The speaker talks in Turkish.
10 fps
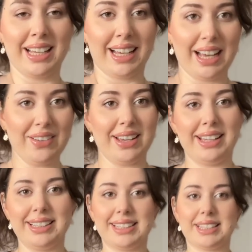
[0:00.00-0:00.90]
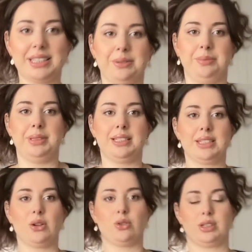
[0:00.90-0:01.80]
Evet. Şimdi bir
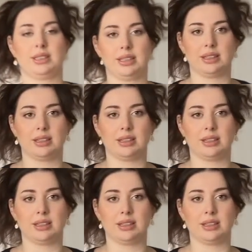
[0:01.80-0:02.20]
sonraki